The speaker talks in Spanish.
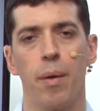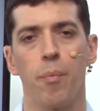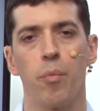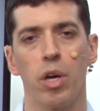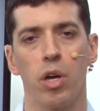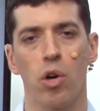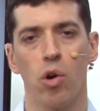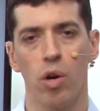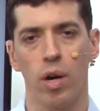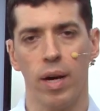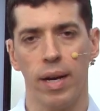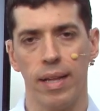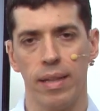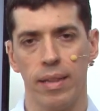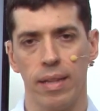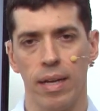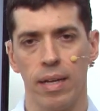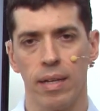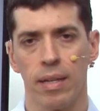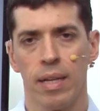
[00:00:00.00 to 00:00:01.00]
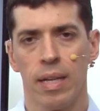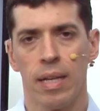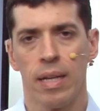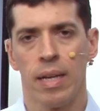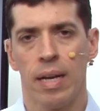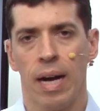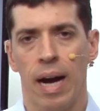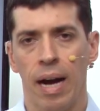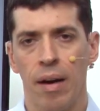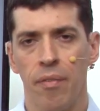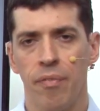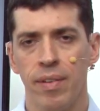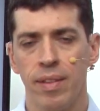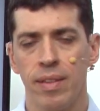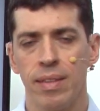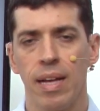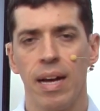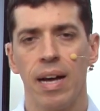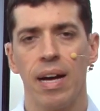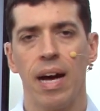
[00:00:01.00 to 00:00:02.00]
muy concreta
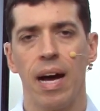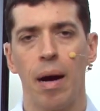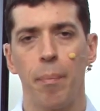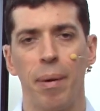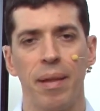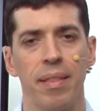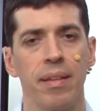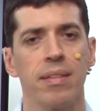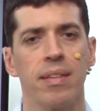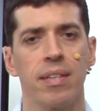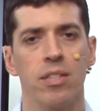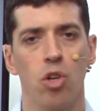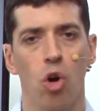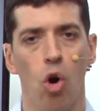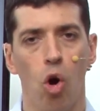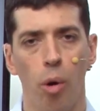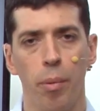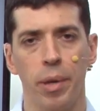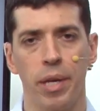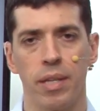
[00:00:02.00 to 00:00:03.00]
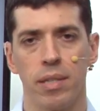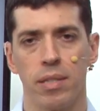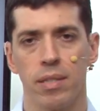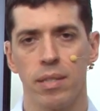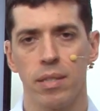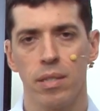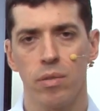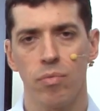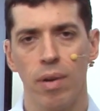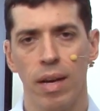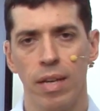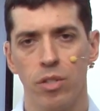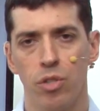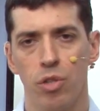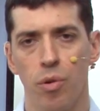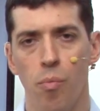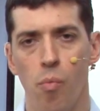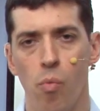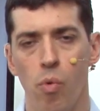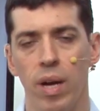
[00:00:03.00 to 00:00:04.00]
afecta a pacientes jóvenes. Es una
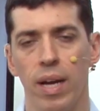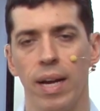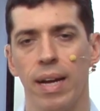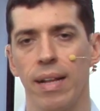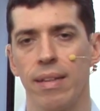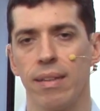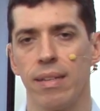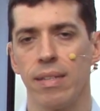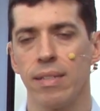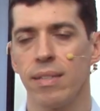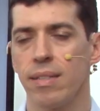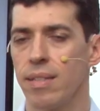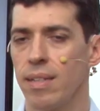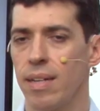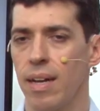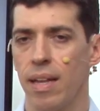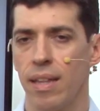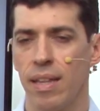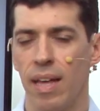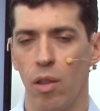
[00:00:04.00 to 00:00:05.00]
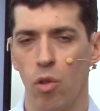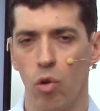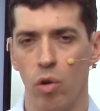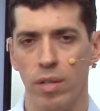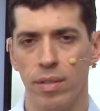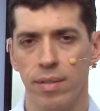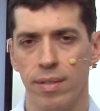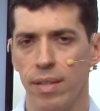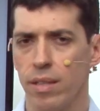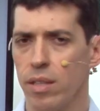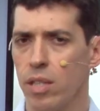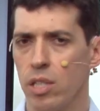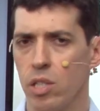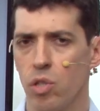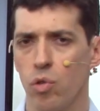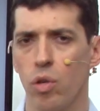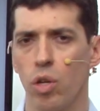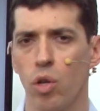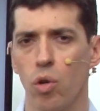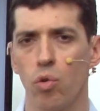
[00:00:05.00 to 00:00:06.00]
lesión muy característica de
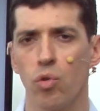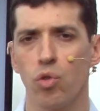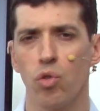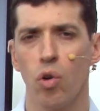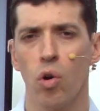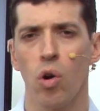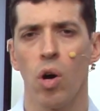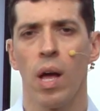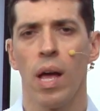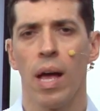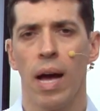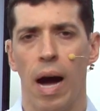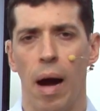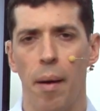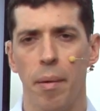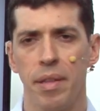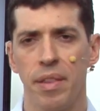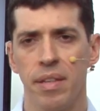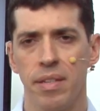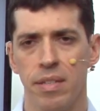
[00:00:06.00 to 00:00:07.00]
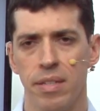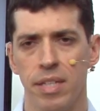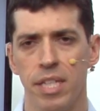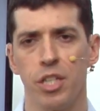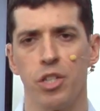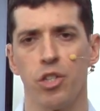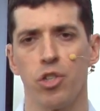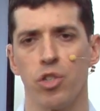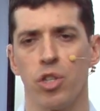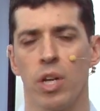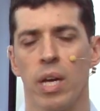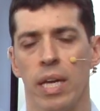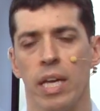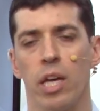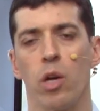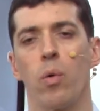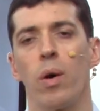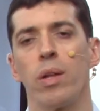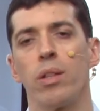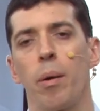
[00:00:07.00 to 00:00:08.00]
adolescentes o incluso a veces niños.
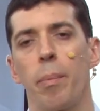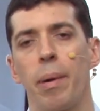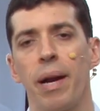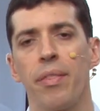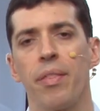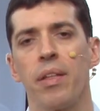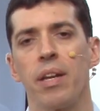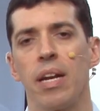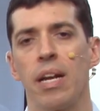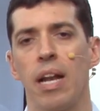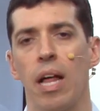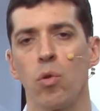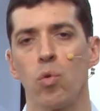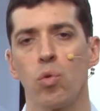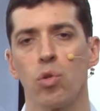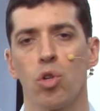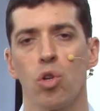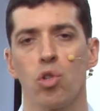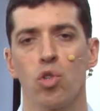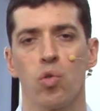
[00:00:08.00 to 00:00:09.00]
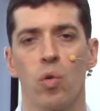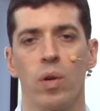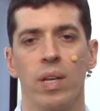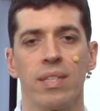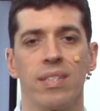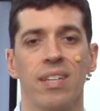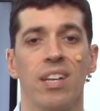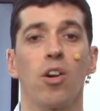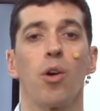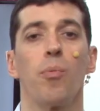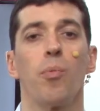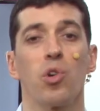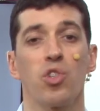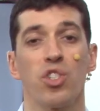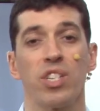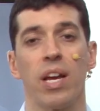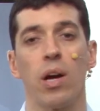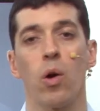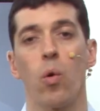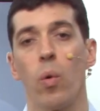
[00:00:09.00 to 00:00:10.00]
Y cuando aparece en el adulto suele ser como
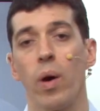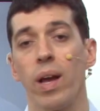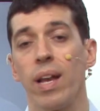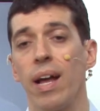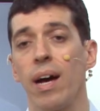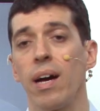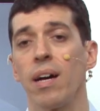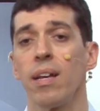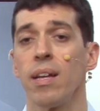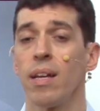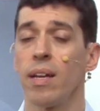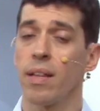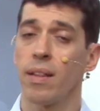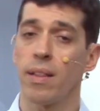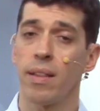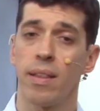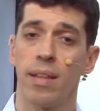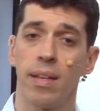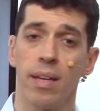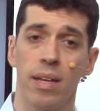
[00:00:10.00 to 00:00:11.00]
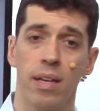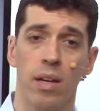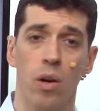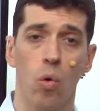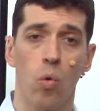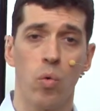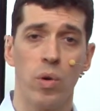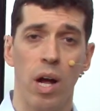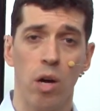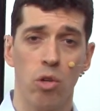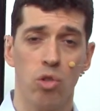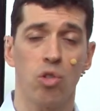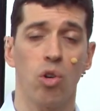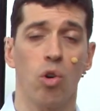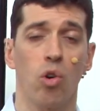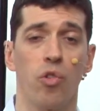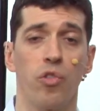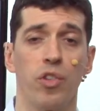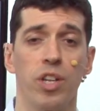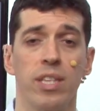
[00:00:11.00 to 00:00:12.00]
secuela de una
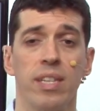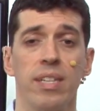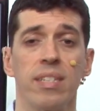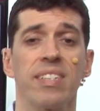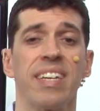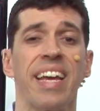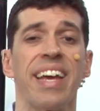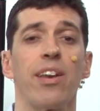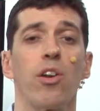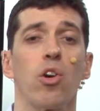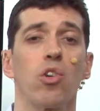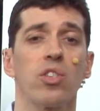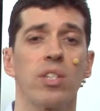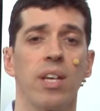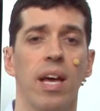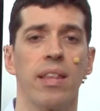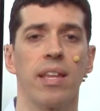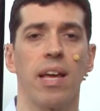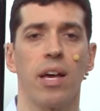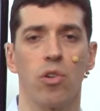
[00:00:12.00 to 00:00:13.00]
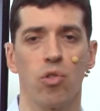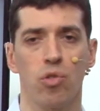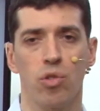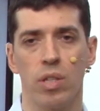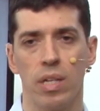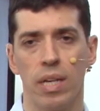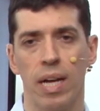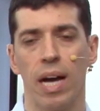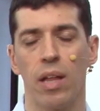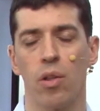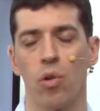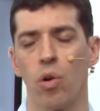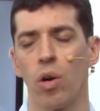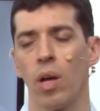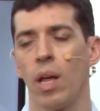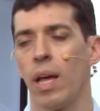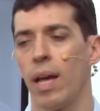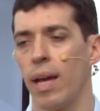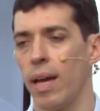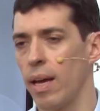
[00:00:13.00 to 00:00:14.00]
osteocondritis que no se ha diagnosticado
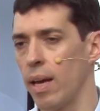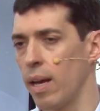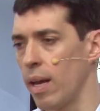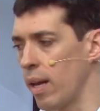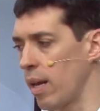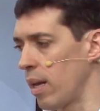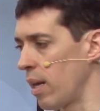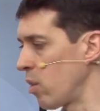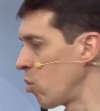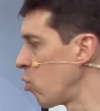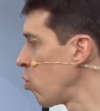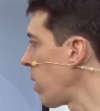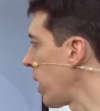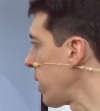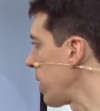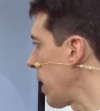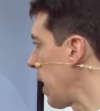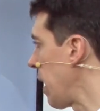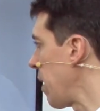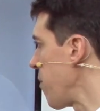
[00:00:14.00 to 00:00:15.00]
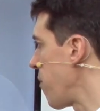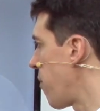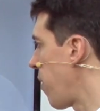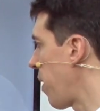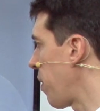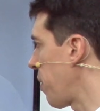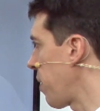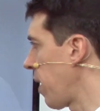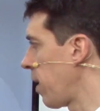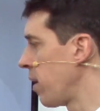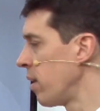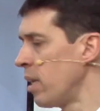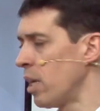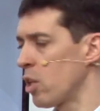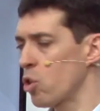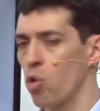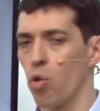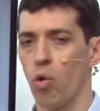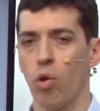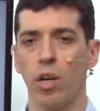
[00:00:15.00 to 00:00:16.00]
eh, durante la infancia.
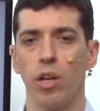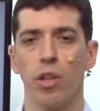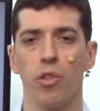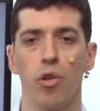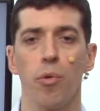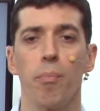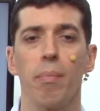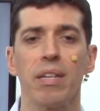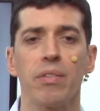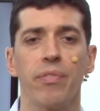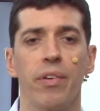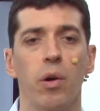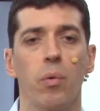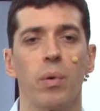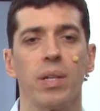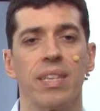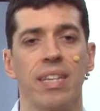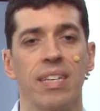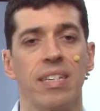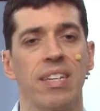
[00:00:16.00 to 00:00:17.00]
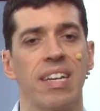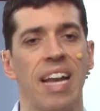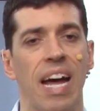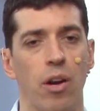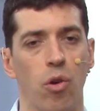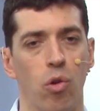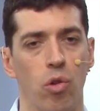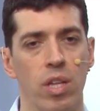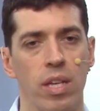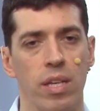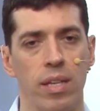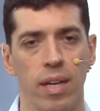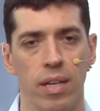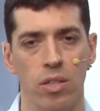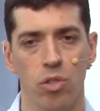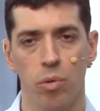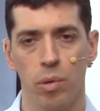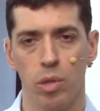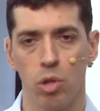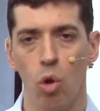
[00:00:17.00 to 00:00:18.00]
Su localización más frecuente es la
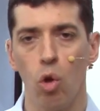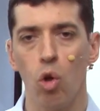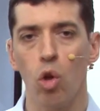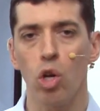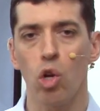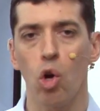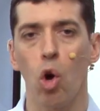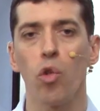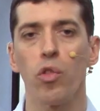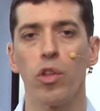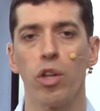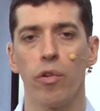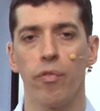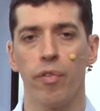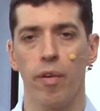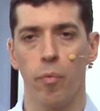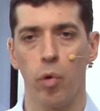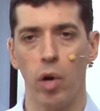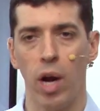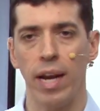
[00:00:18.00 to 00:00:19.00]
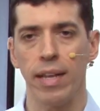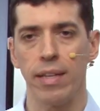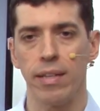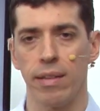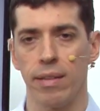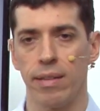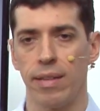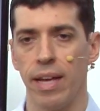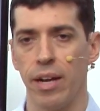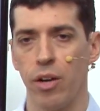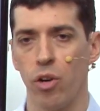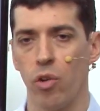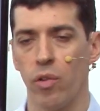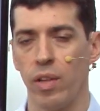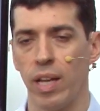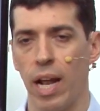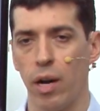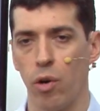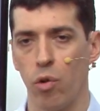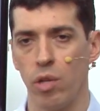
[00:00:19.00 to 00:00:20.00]
rodilla, sobre todo el cóndilo femoral interno
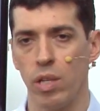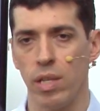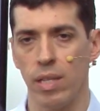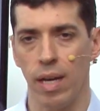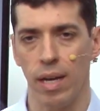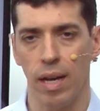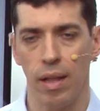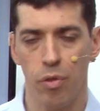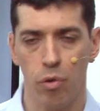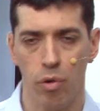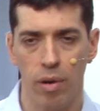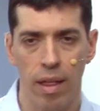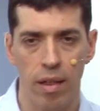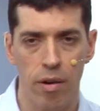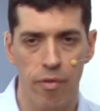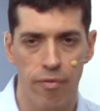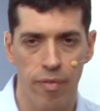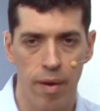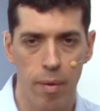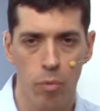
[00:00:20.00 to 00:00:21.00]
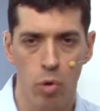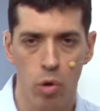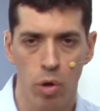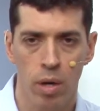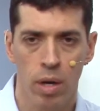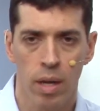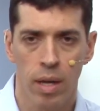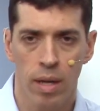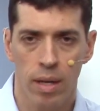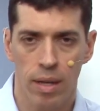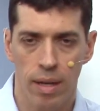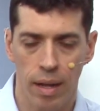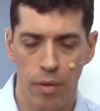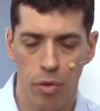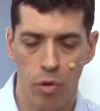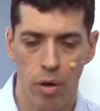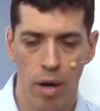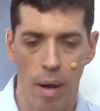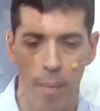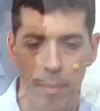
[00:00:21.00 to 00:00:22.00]
de la rodilla, la zona del fémur, la zona